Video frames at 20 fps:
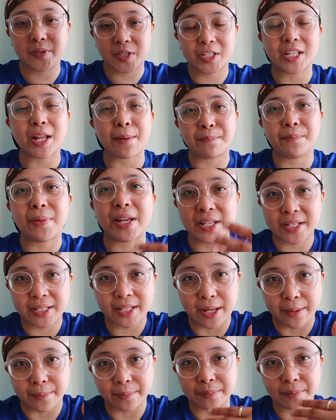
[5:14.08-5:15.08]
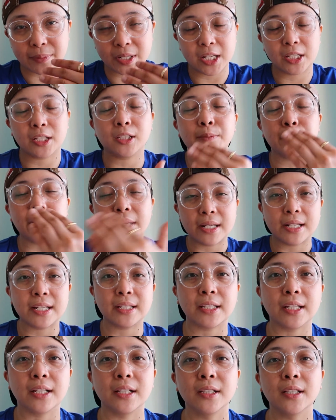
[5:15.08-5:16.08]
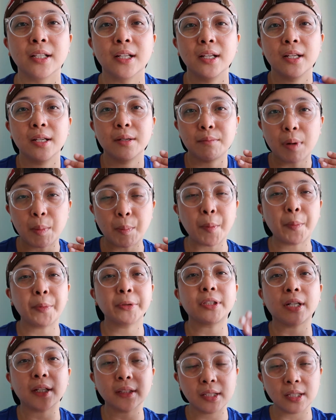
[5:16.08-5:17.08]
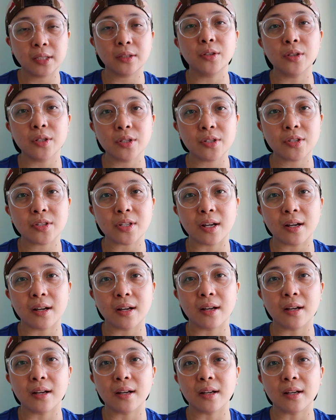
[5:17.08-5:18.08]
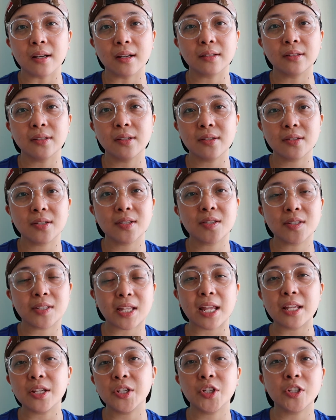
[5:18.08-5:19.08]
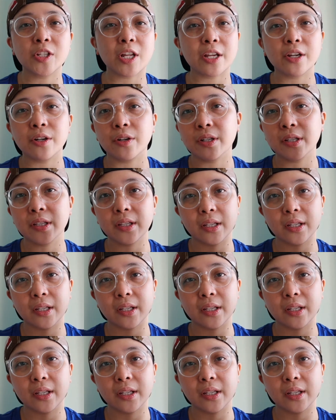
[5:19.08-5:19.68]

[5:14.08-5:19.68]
step by step, little by little, mapupunta ka din dun sa, dun sa stage na yon